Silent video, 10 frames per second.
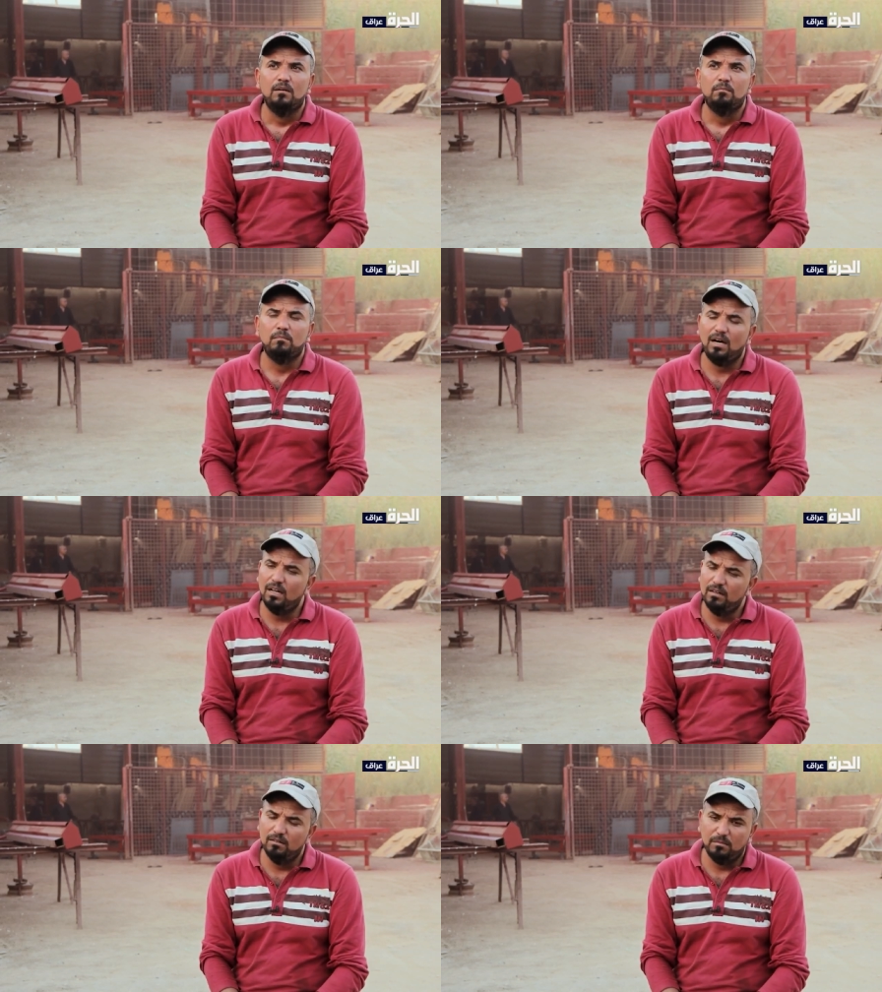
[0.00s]

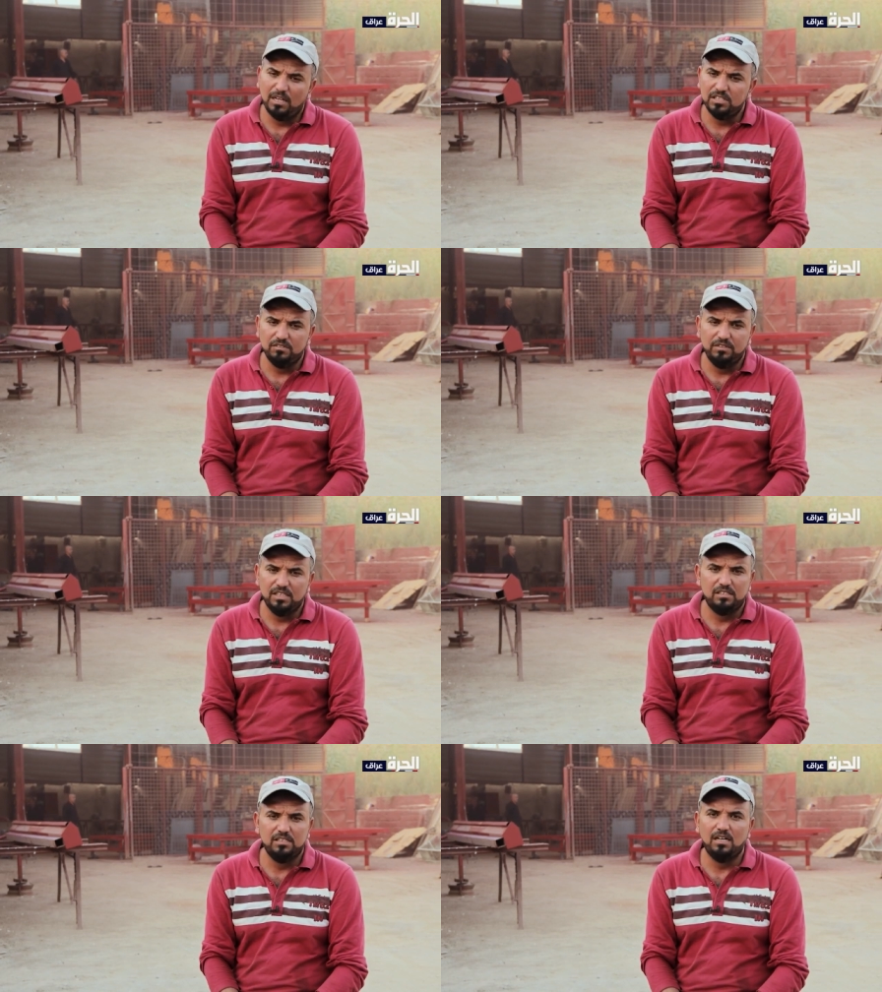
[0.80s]
ما ما شفنا
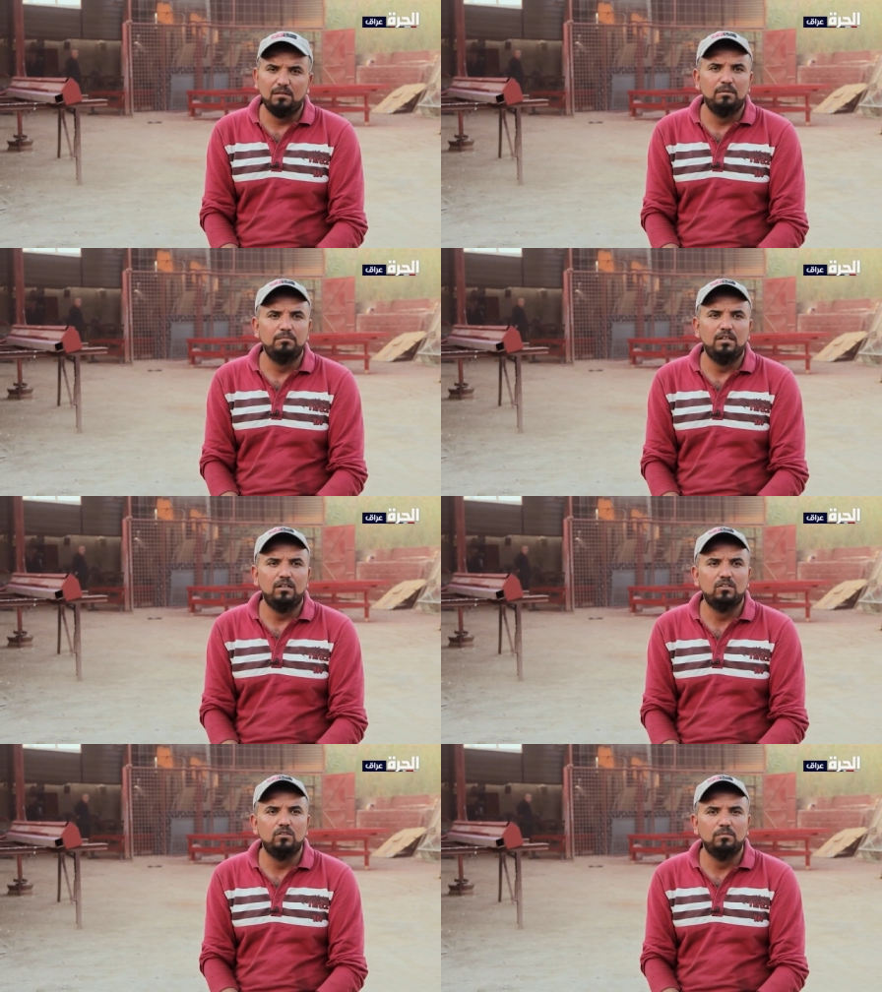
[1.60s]
استجابه من
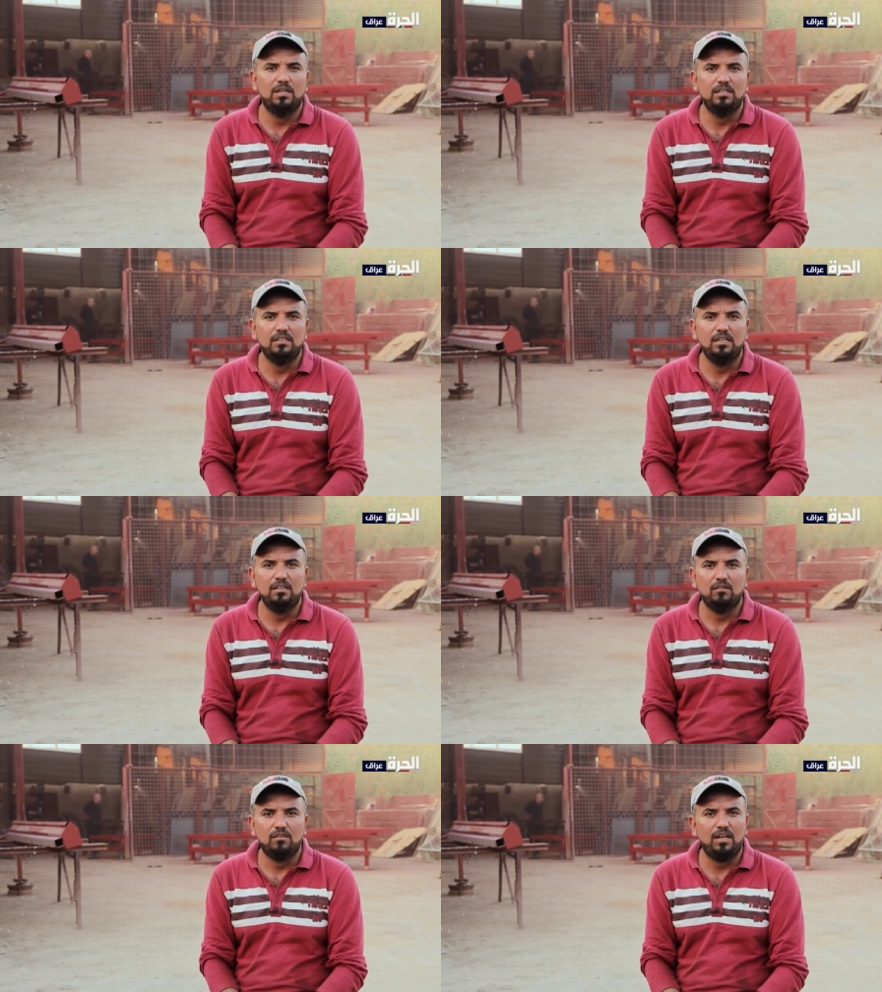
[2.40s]
الحكومه
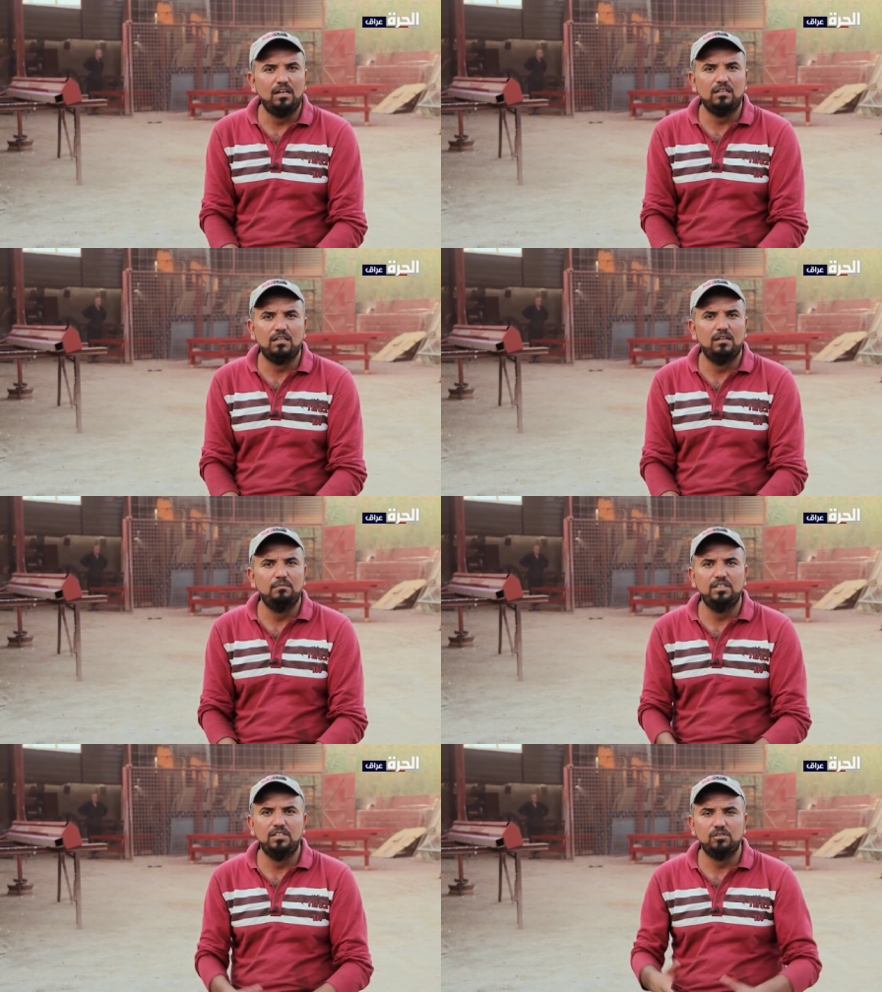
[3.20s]
انه ظل
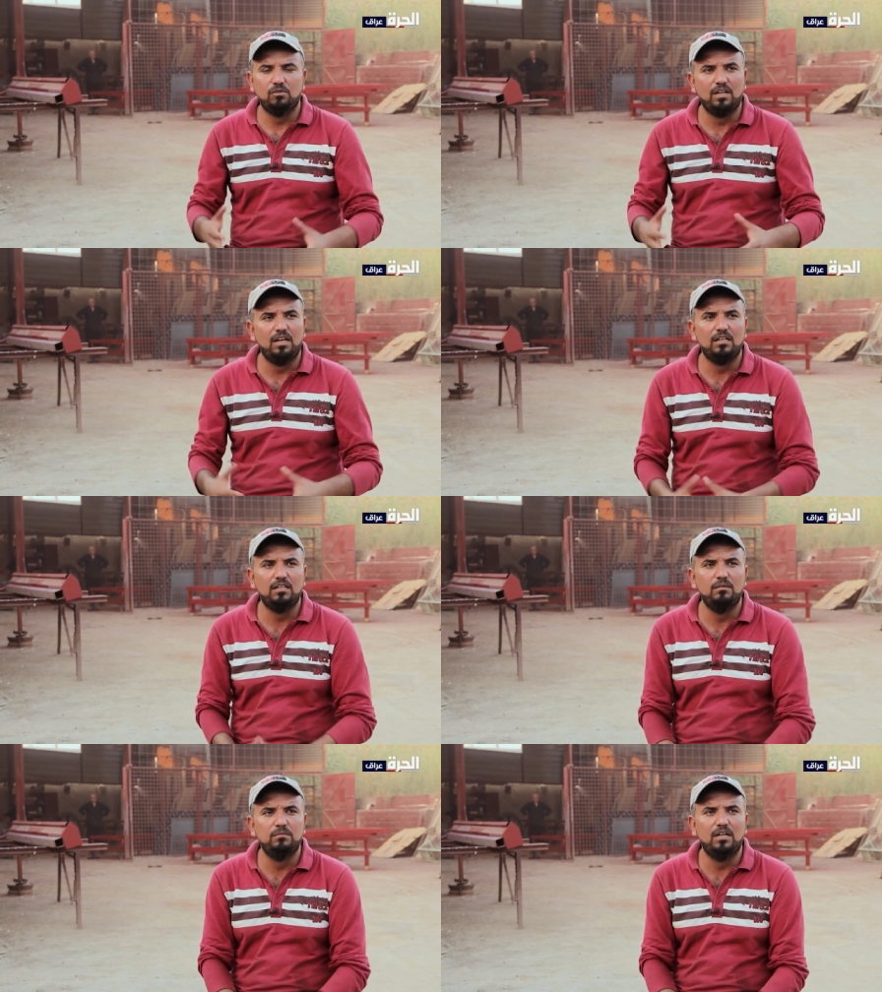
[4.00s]
التهميش وظلت
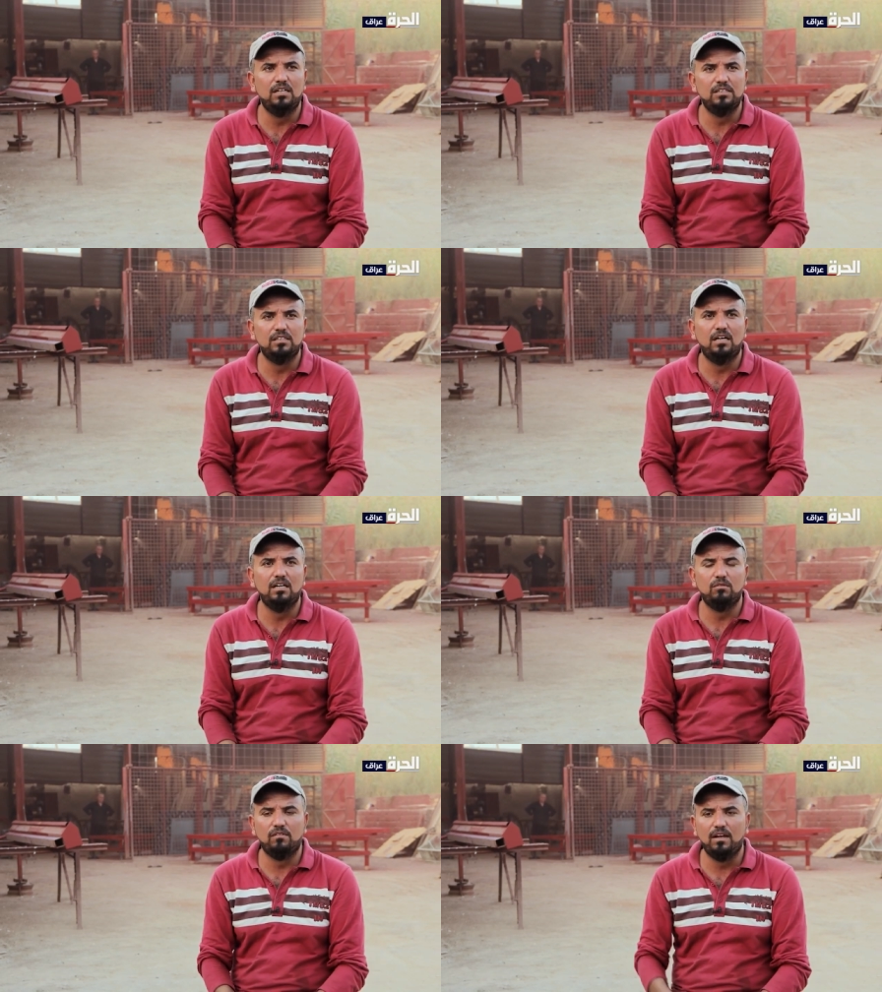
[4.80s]

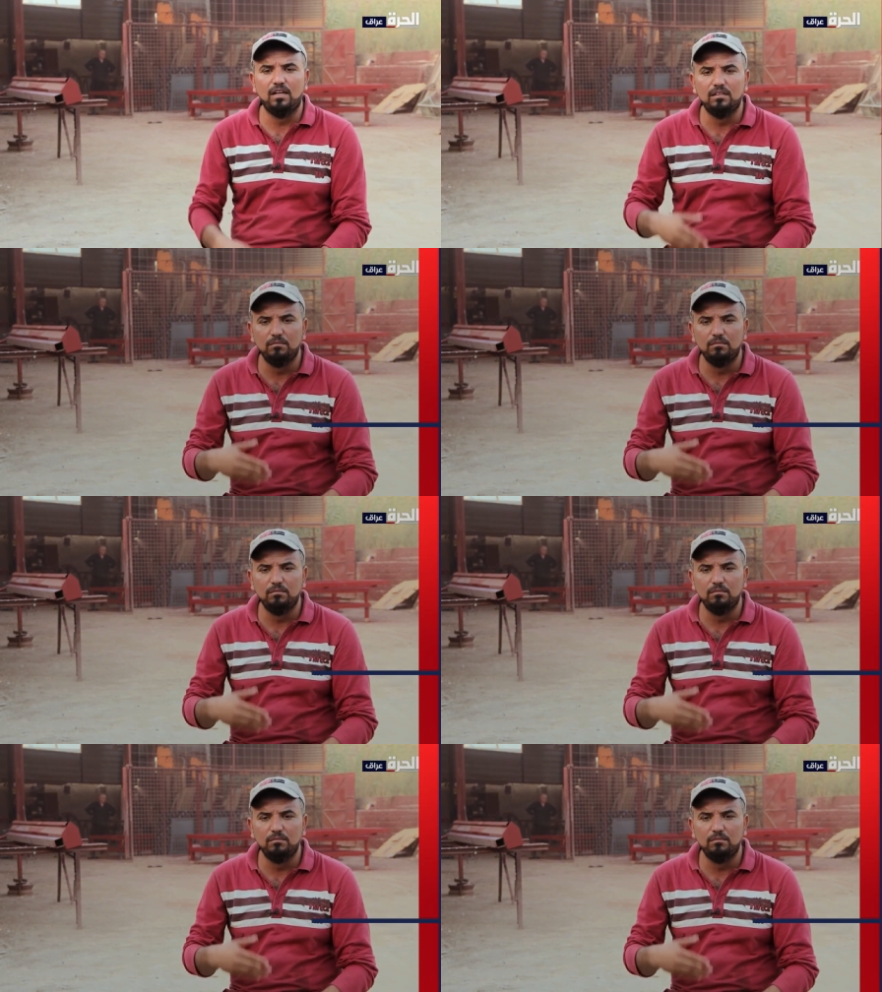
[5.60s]
المناشدات وظلت